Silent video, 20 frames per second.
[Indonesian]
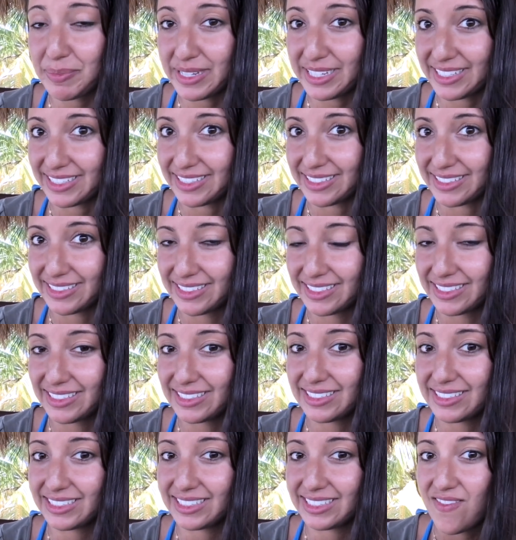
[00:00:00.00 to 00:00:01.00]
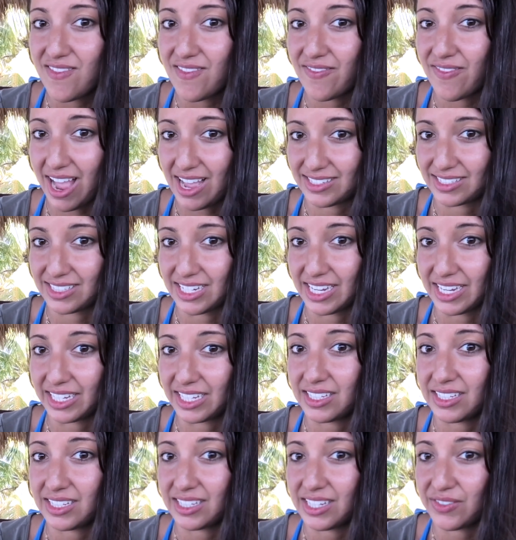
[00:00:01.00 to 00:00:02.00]
Ada berbagai jenis
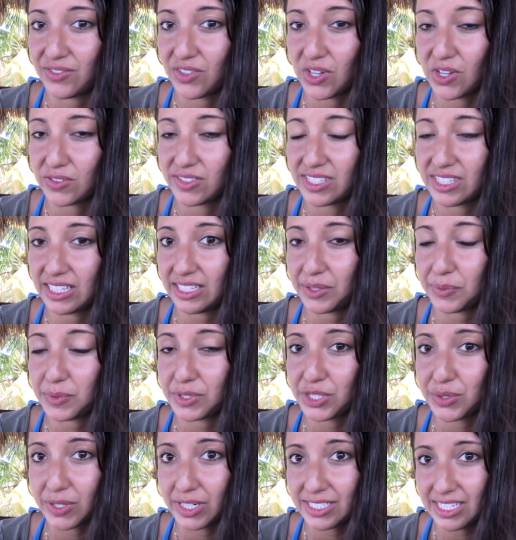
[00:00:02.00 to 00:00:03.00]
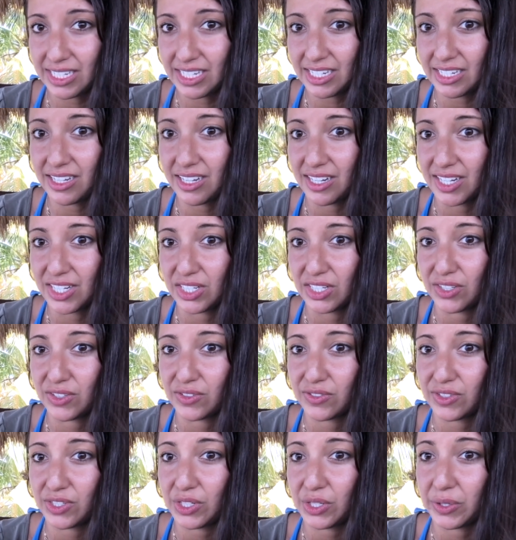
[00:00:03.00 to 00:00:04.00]
puasa, seperti puasa
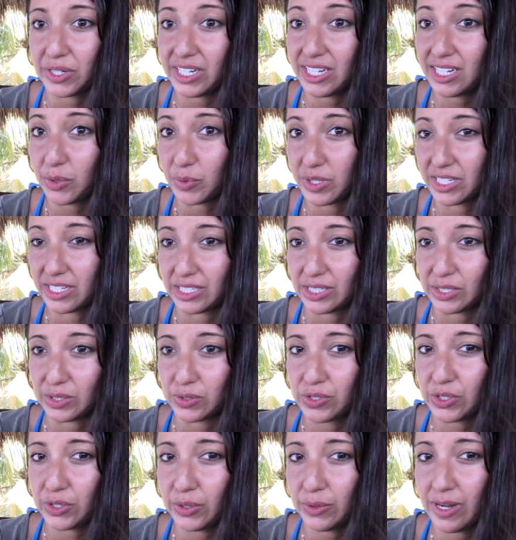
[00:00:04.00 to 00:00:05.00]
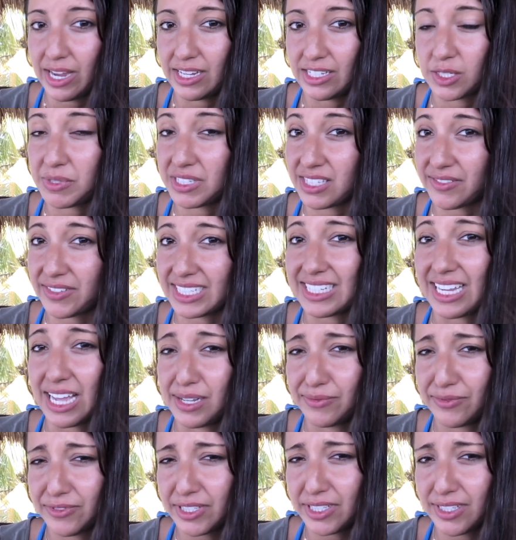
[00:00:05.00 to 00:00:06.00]
intermittent, puasa
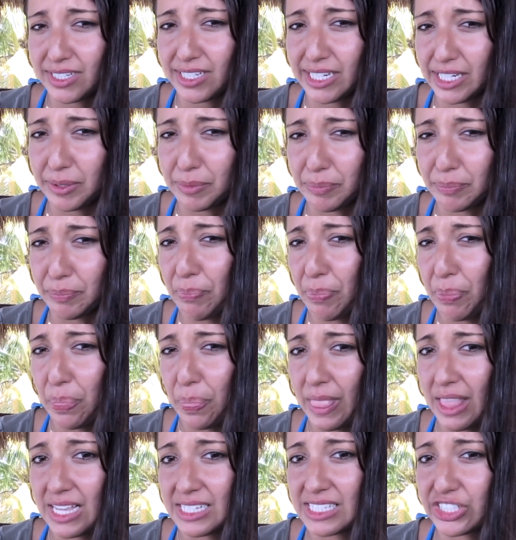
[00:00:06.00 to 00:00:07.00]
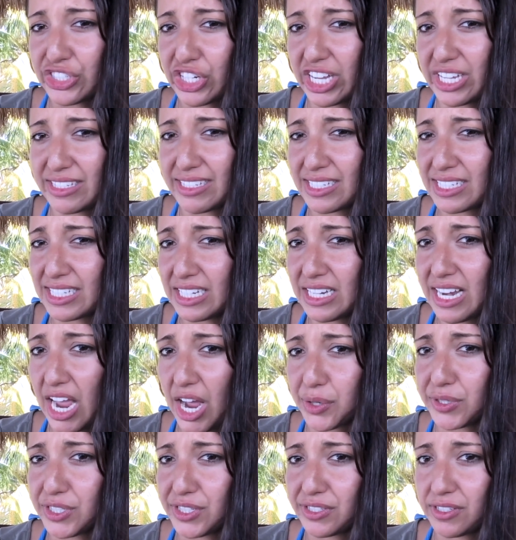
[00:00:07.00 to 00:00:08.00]
alternatif, dan puasa
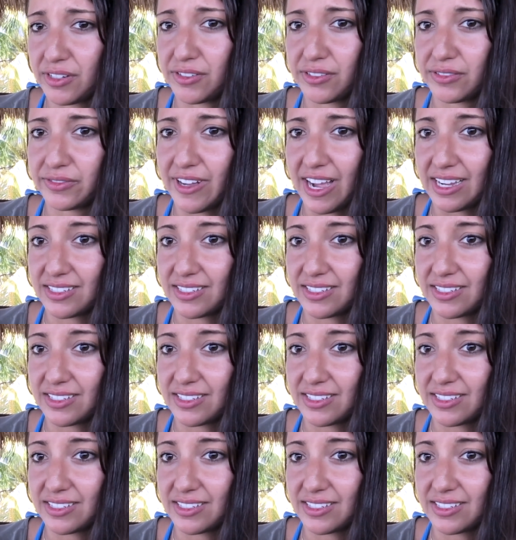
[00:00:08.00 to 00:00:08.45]
panjang.